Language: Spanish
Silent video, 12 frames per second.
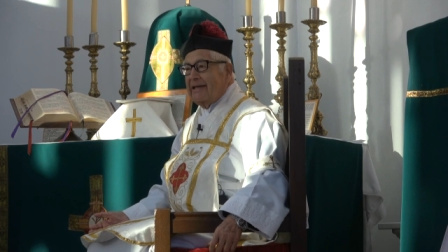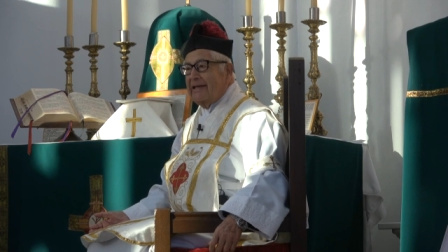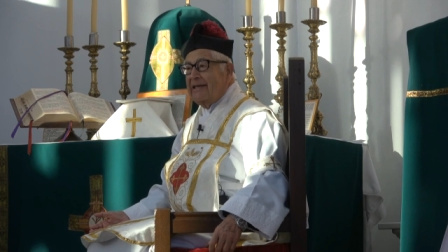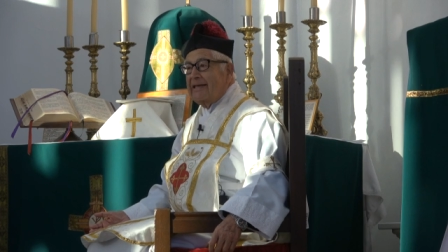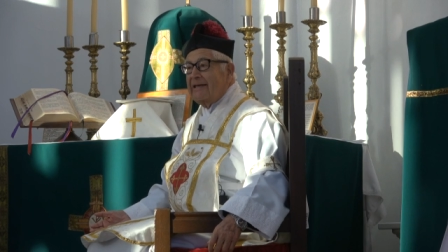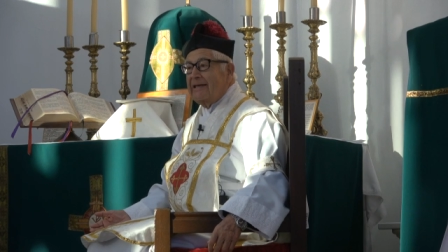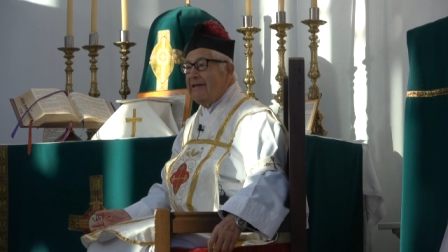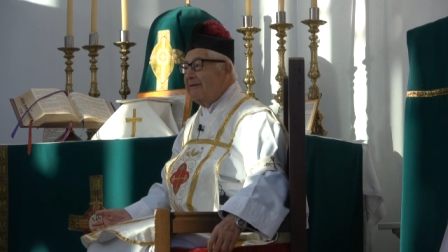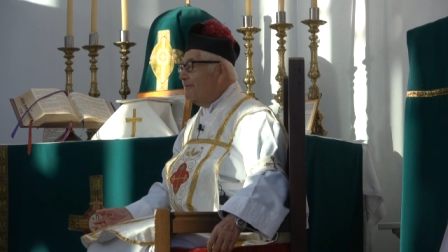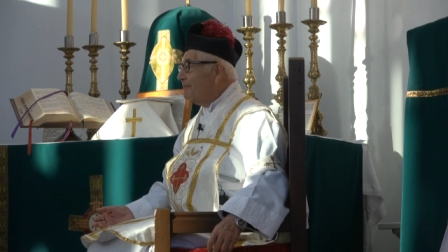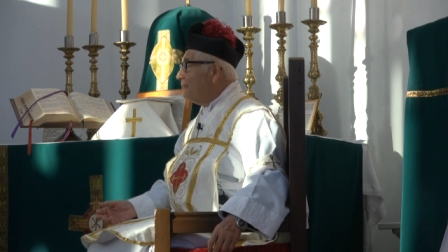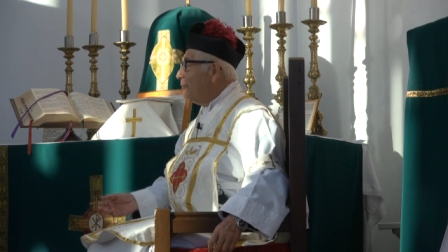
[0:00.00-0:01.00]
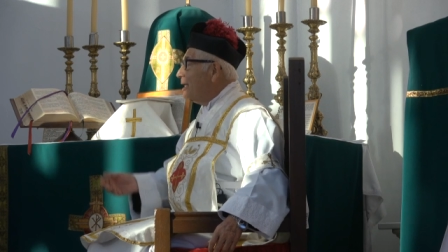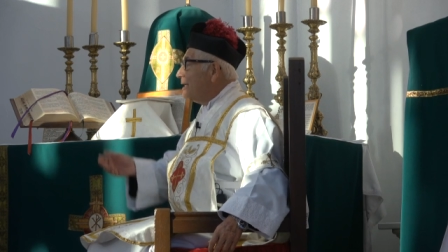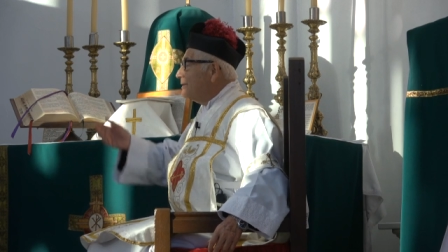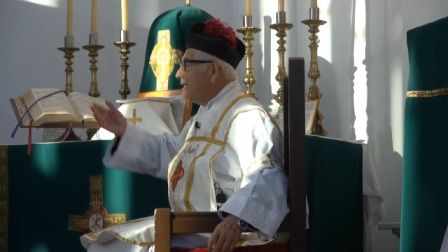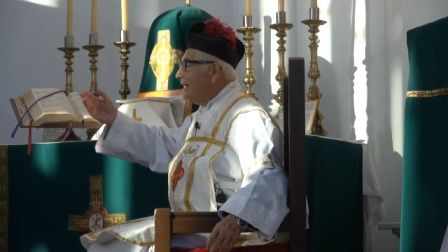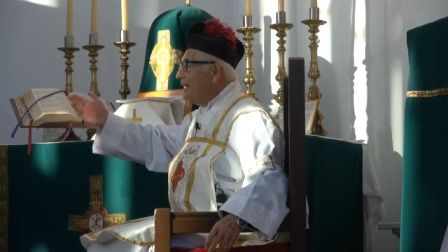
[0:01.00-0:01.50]
Y voy a
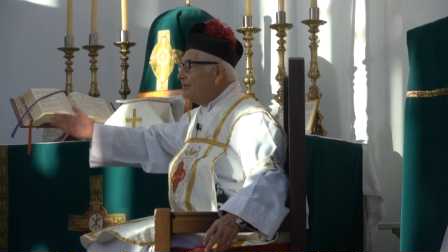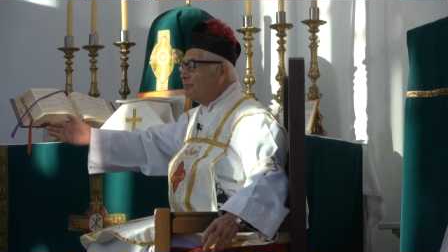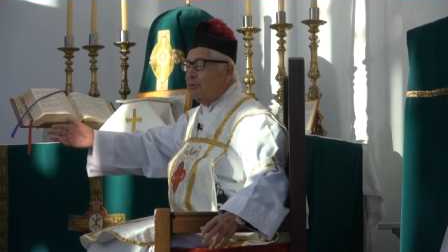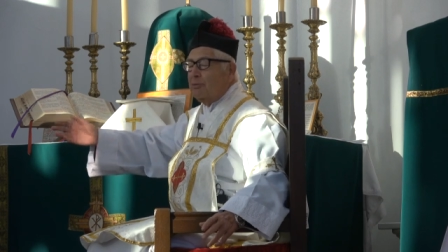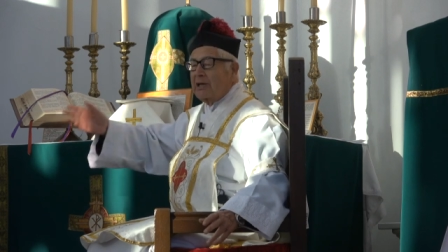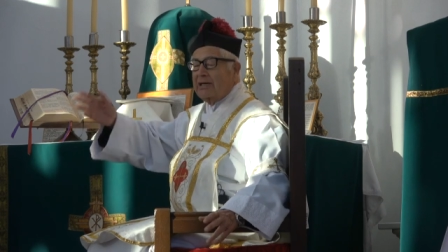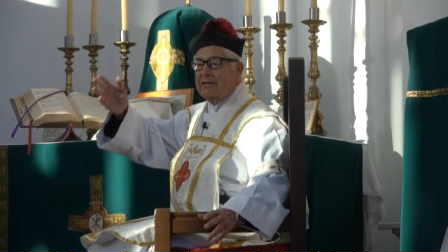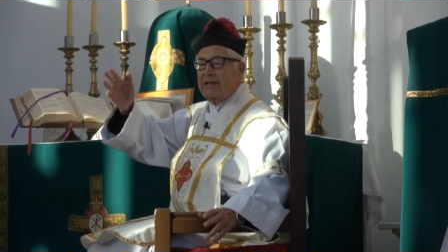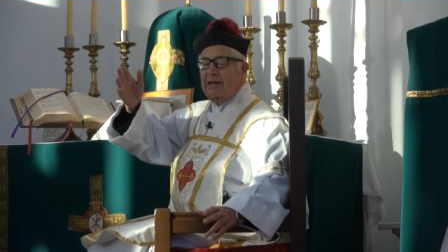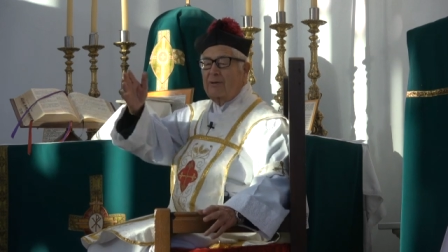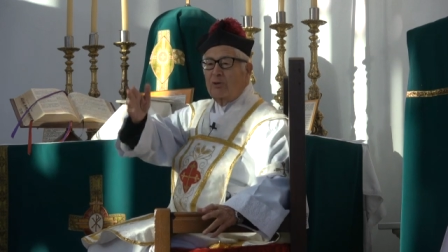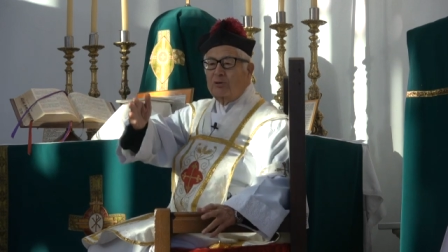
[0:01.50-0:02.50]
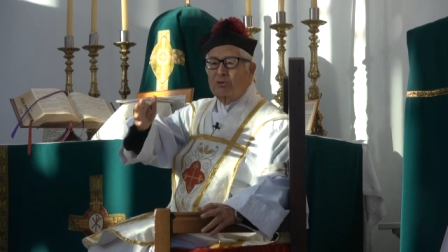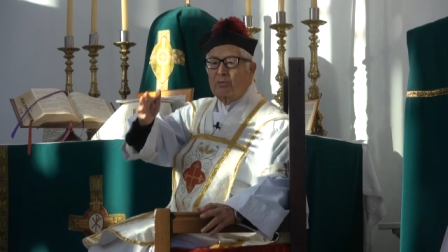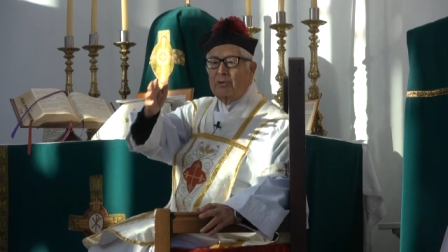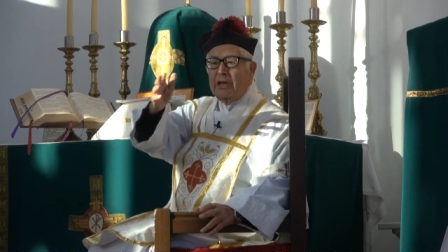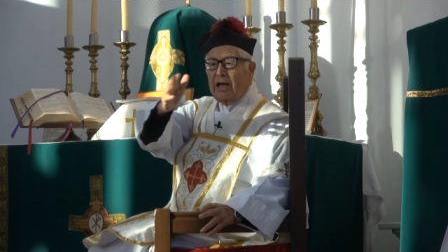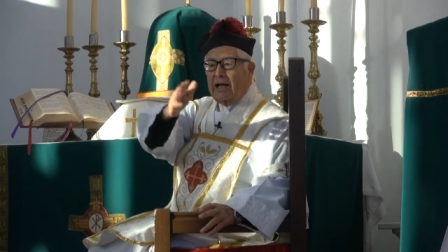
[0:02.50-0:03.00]
hacerle esto, voy a hacer el otro,
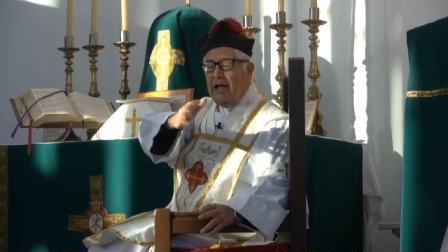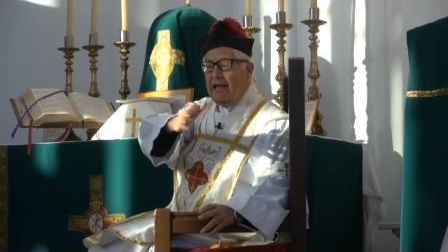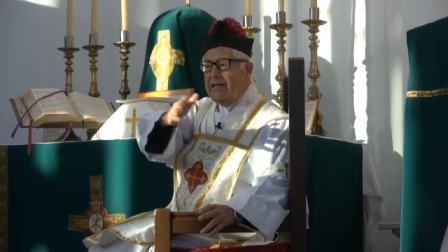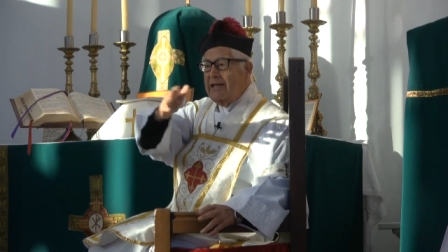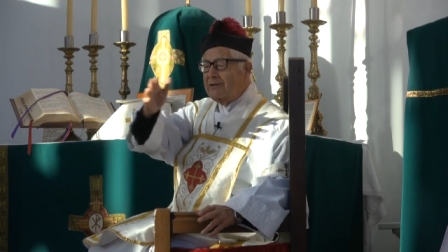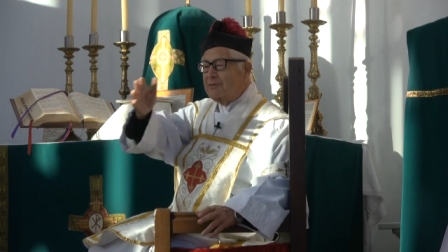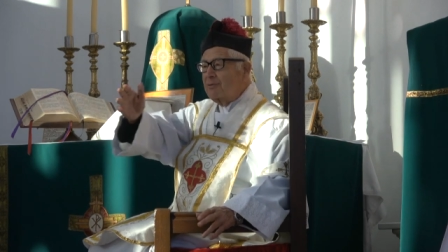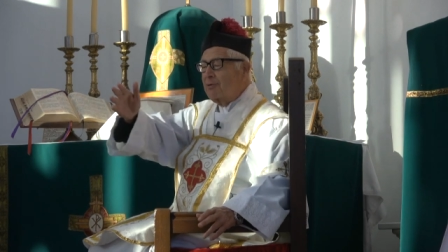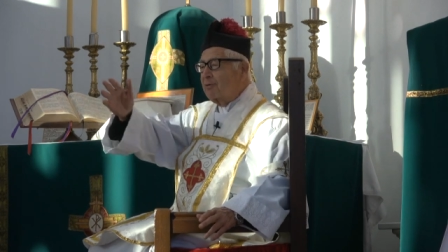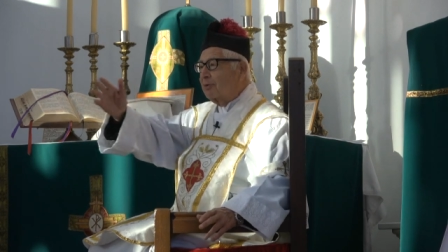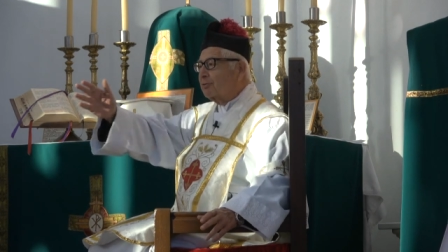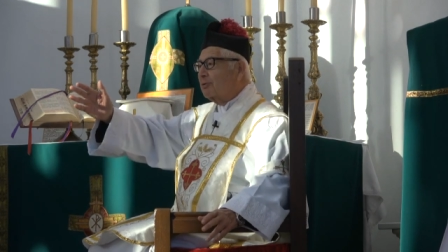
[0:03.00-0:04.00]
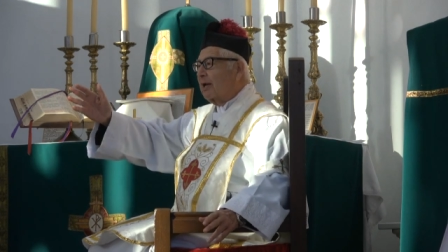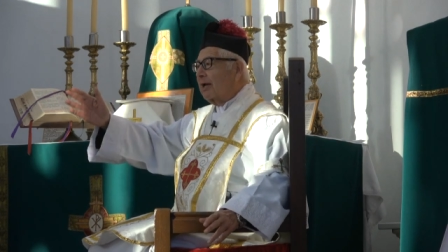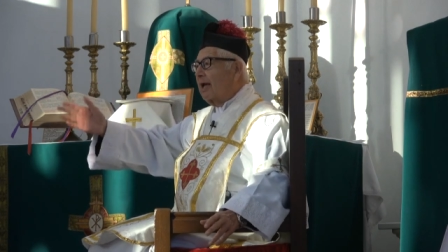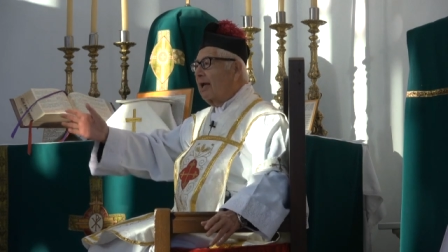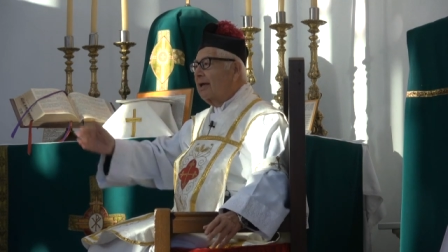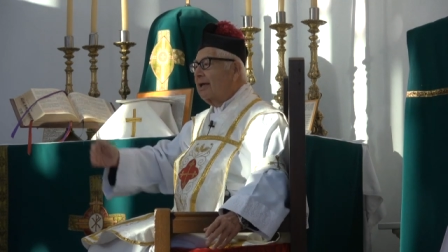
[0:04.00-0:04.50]
voy acá y esto y lo otro y
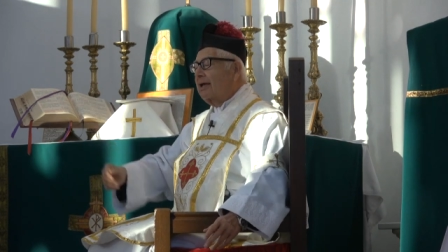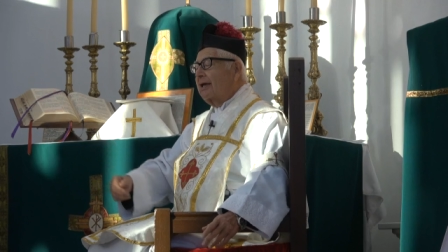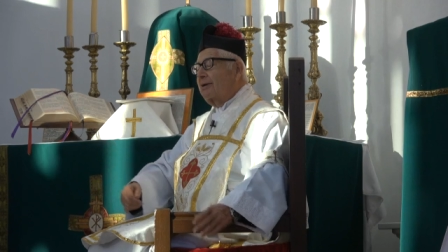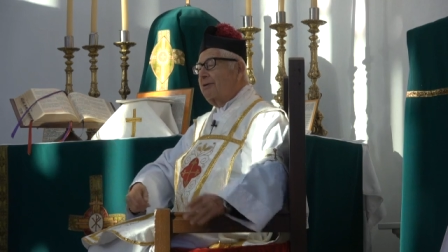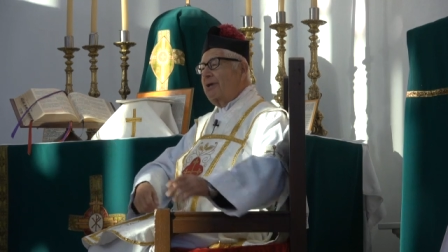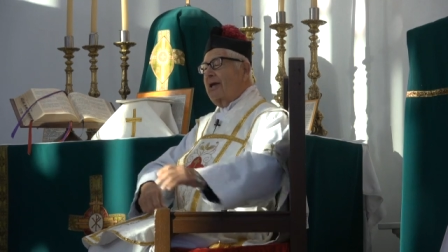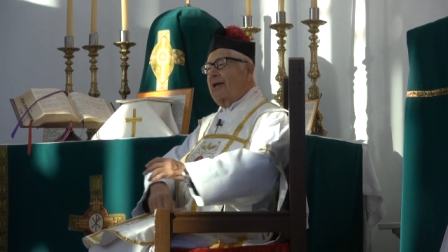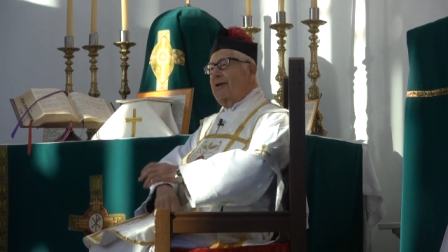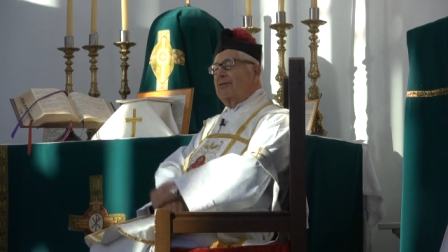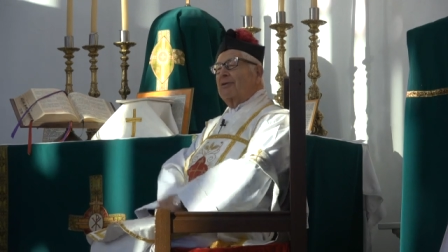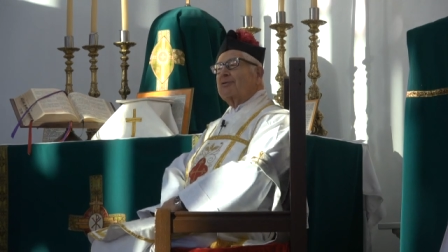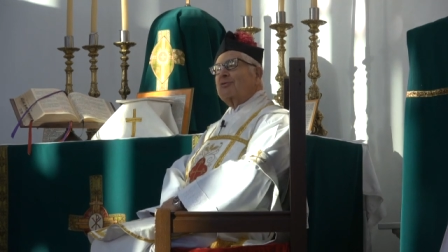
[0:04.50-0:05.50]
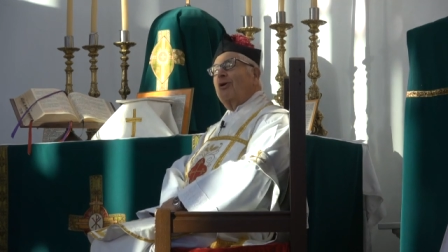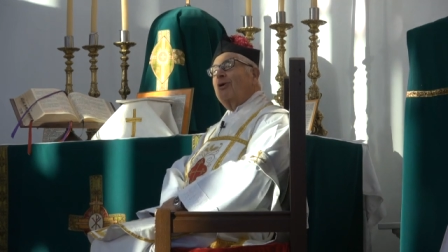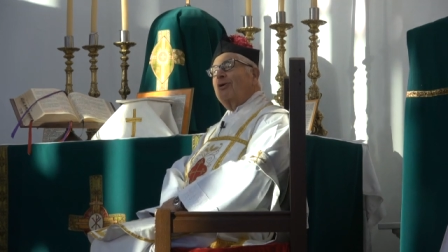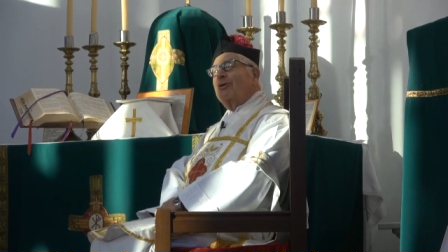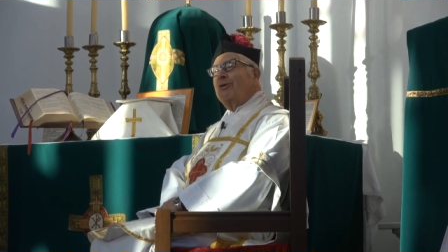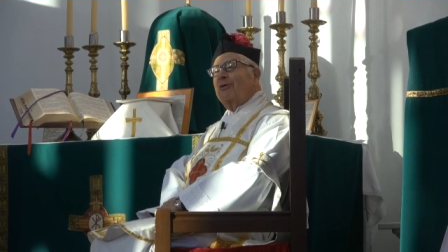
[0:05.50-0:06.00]
acá, y lo dejan a uno
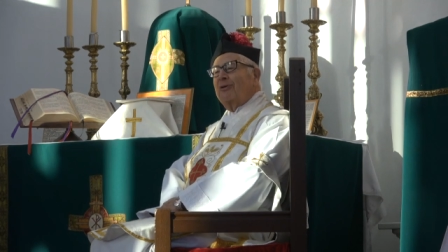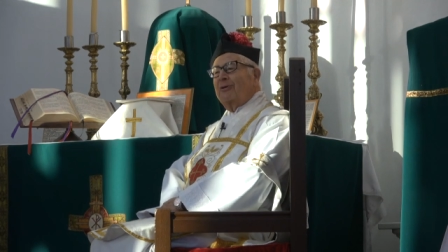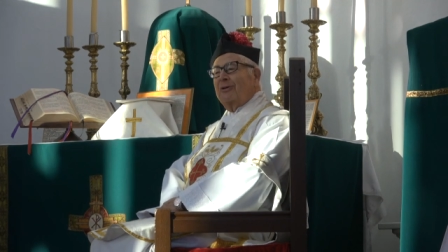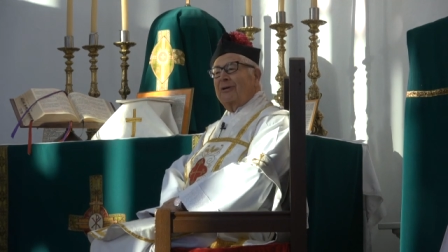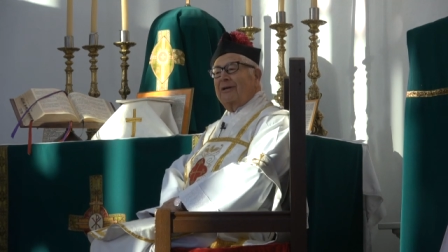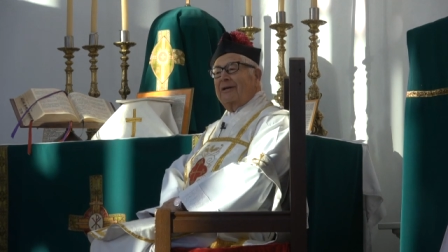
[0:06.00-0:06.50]
solo.